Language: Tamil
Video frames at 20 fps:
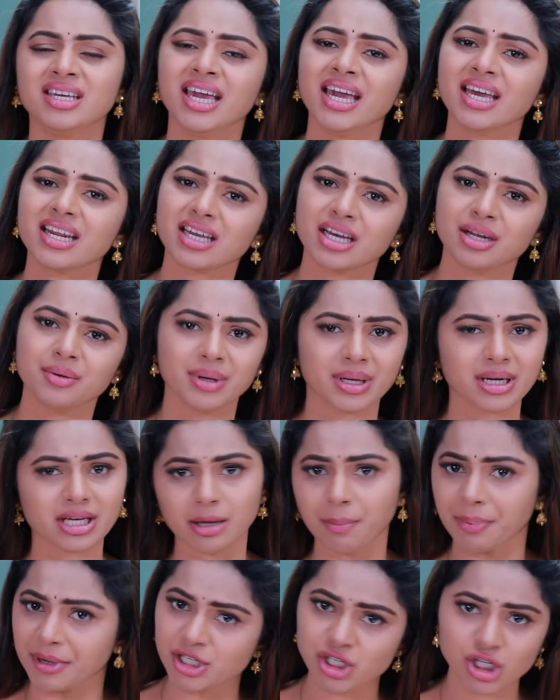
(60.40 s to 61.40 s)
ஏற்கனவே
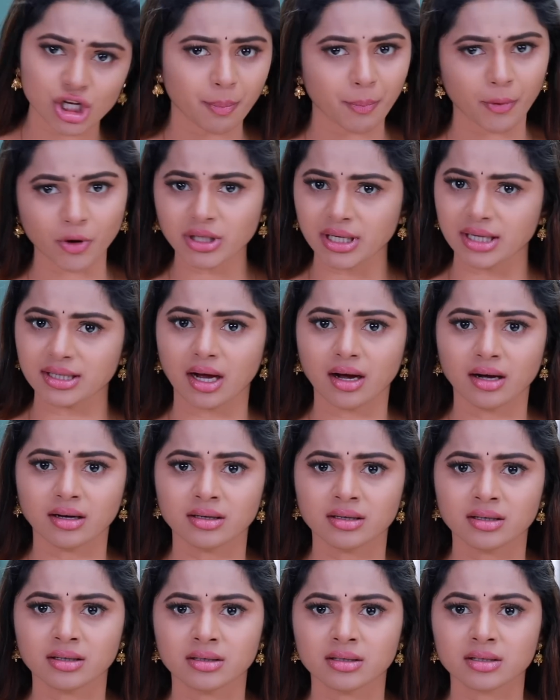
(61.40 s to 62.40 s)
இருக்கிற பிரச்சனை போதாதா
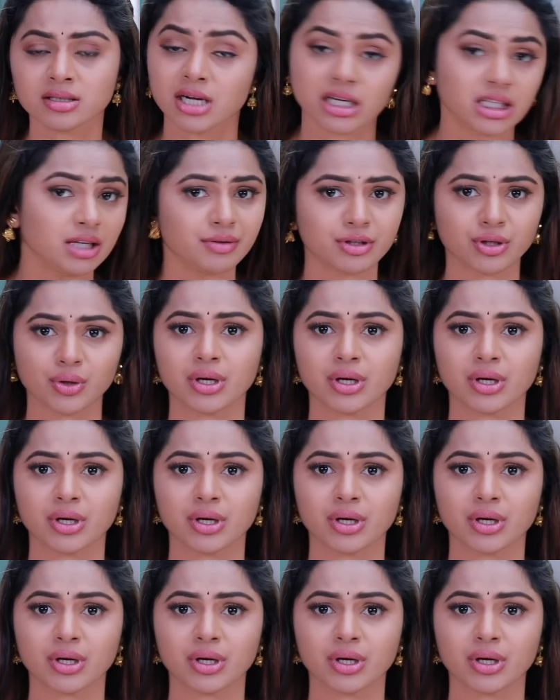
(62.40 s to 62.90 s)
கதவு